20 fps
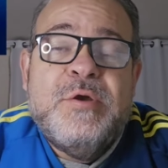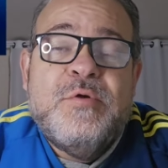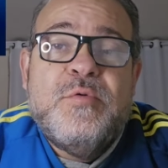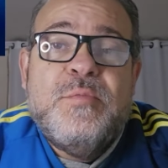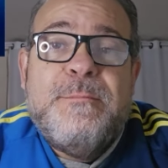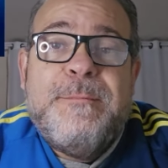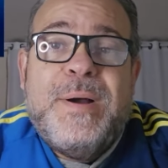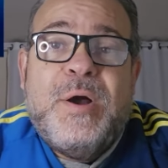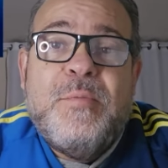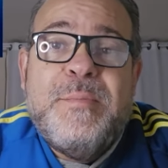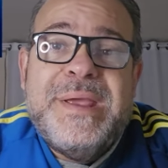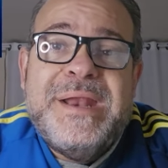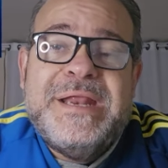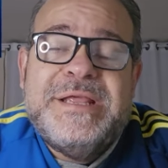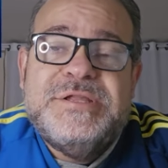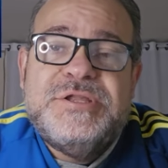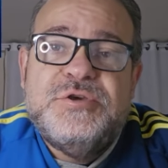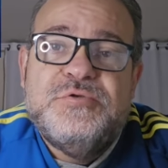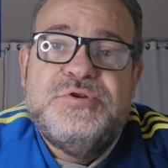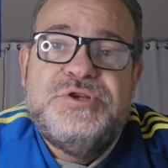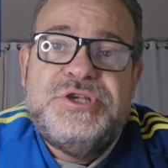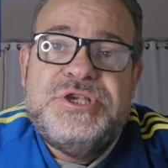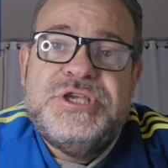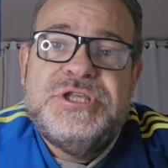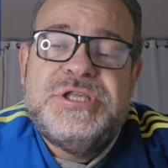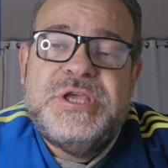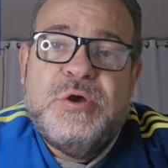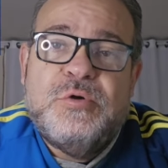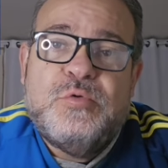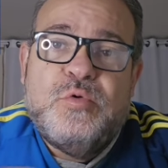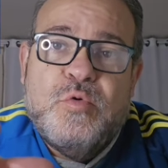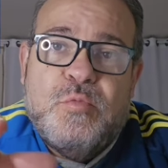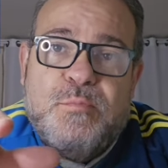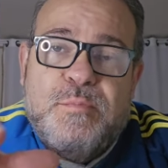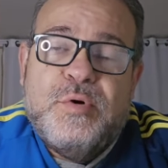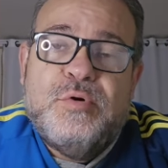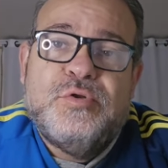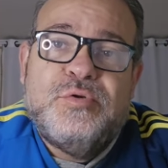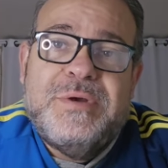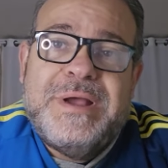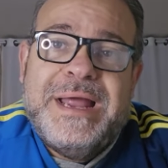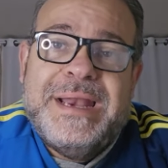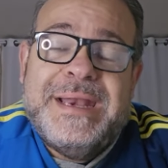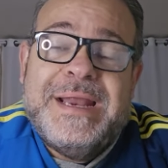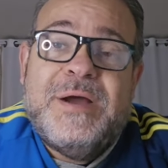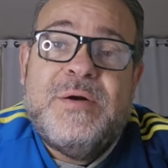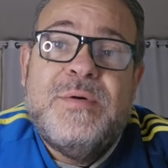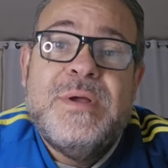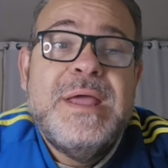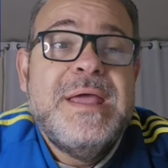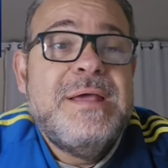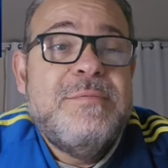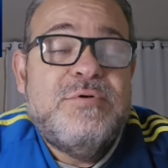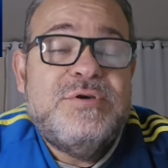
o Palmeirense X, que é o cupom do canal,